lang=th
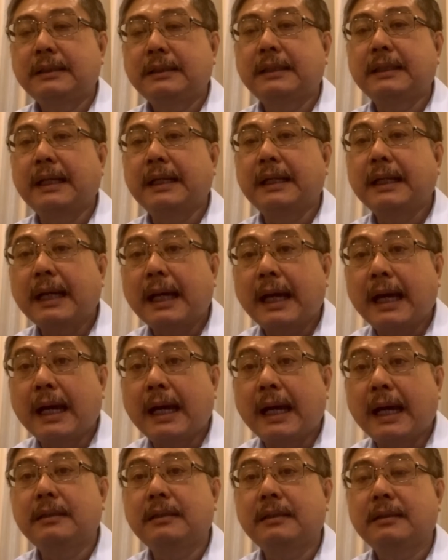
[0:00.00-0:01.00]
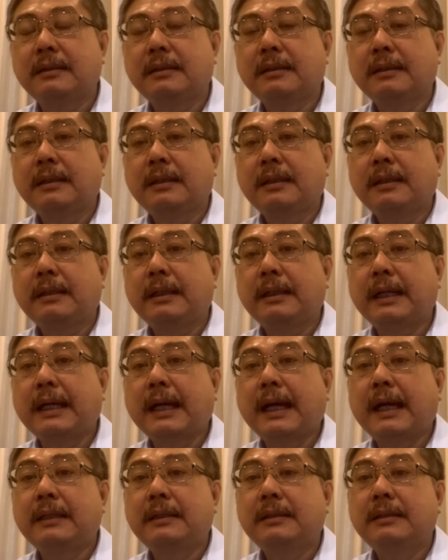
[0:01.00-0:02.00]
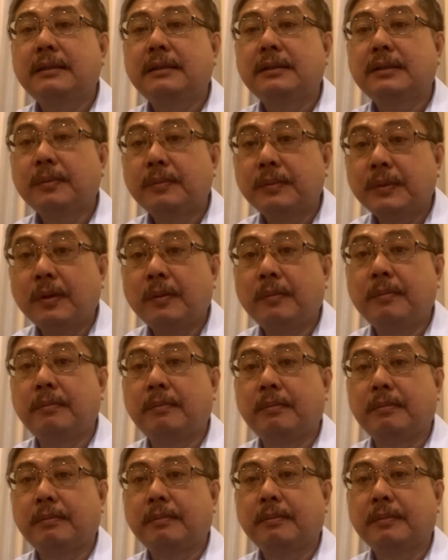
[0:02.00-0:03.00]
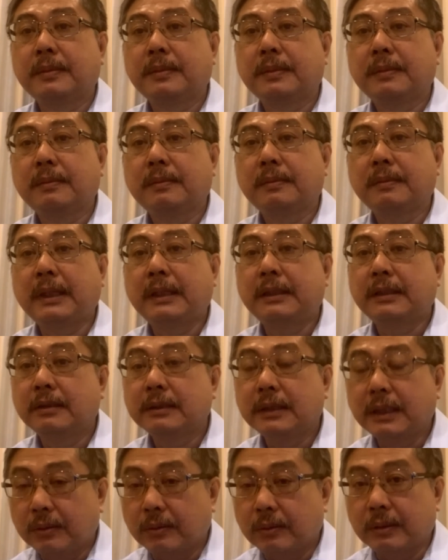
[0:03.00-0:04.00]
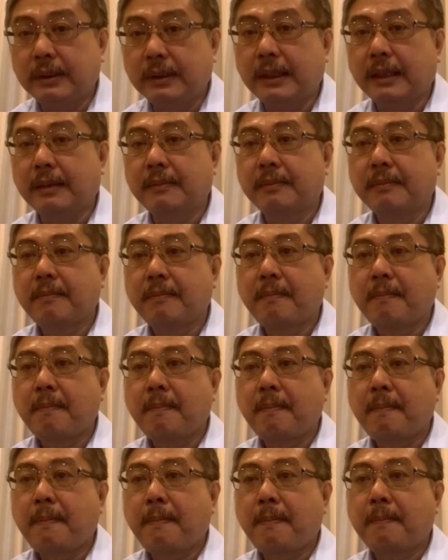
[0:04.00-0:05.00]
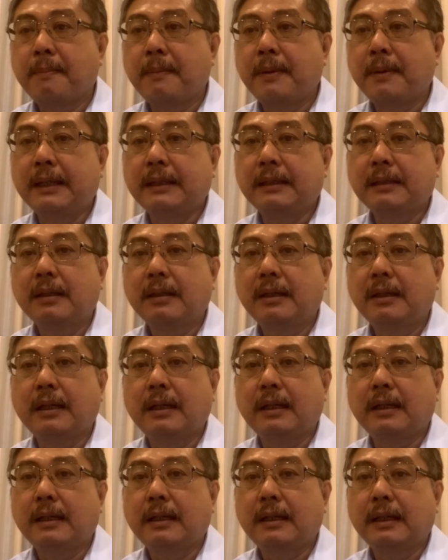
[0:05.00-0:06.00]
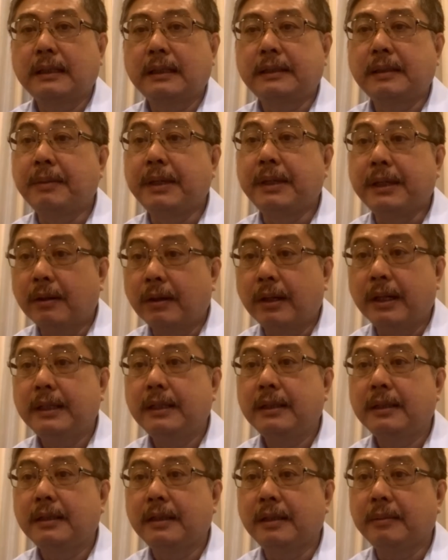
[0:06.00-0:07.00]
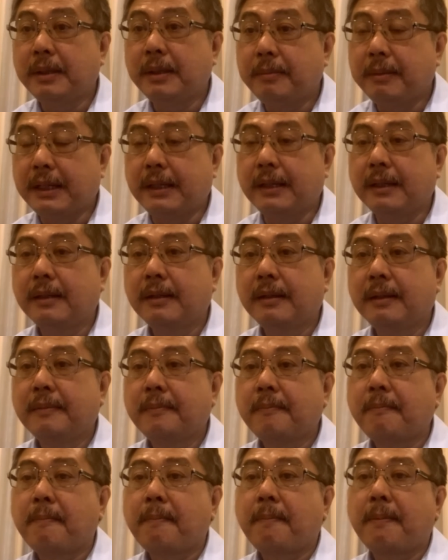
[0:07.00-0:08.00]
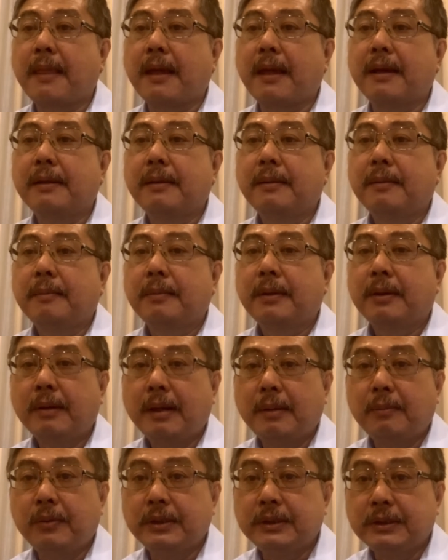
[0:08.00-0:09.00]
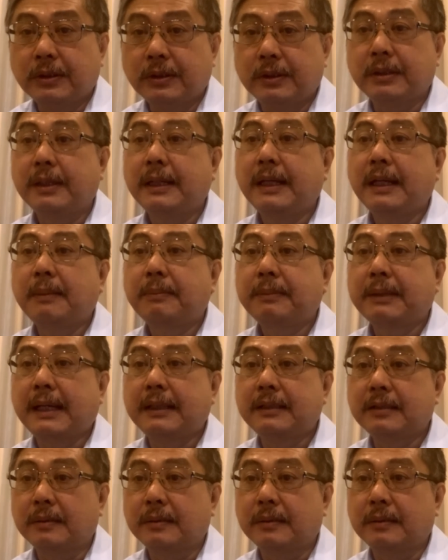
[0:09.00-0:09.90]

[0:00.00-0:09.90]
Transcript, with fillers: สถานการณ์ในการชุมนุมในท้องถนนเนี่ยมันก็อาจจะมีน้อยหรือไม่มีนะเพราะว่ามวลชนก็ได้รับการ